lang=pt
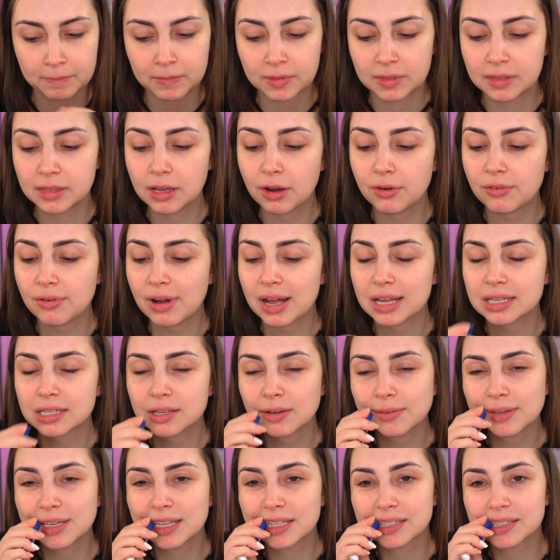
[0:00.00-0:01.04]
Não
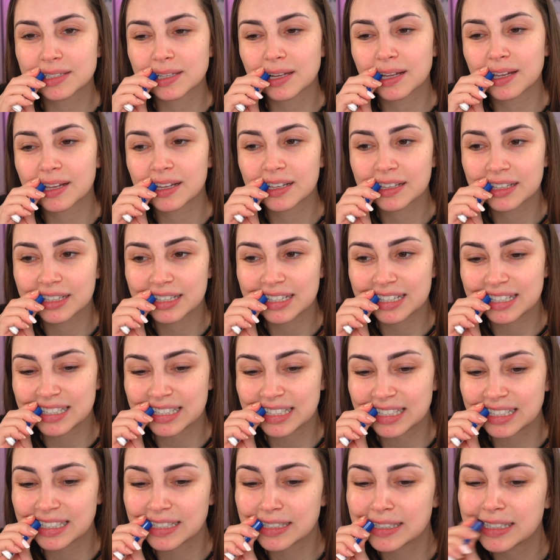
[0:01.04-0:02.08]
façam isso.
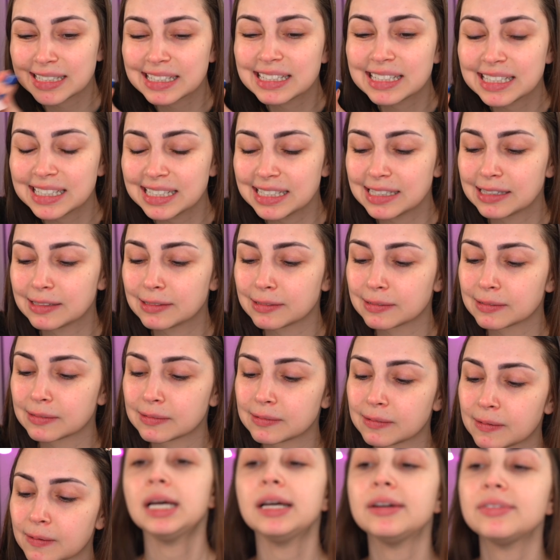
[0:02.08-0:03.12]
É que eu irrito.
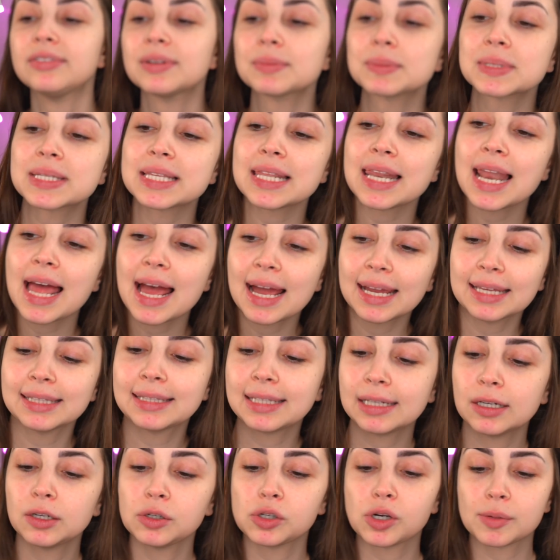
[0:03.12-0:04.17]
Vamos lá,
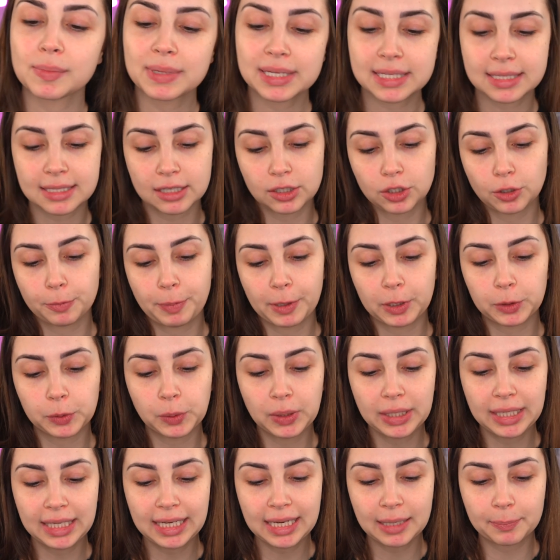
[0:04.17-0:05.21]
então. Começando pelo
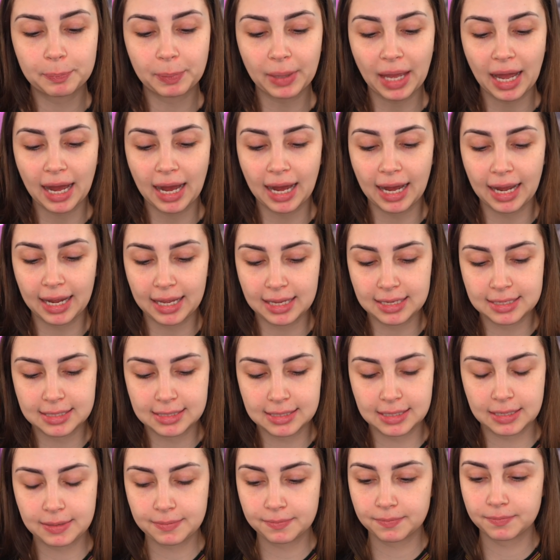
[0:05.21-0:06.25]
Lip
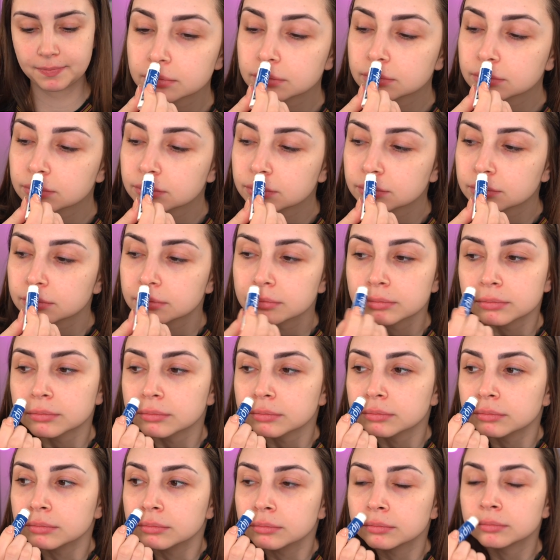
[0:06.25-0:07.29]
Ice.
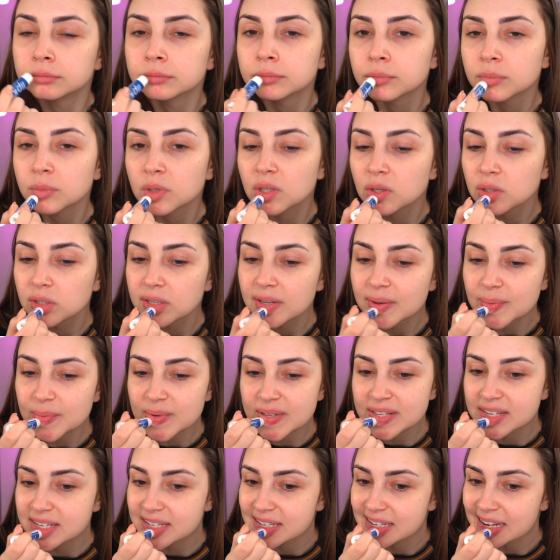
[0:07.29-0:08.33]
Não tem
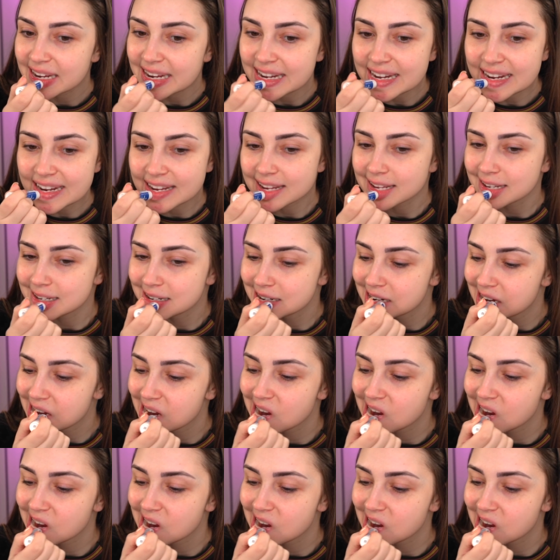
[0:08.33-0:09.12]
muito cheirinho.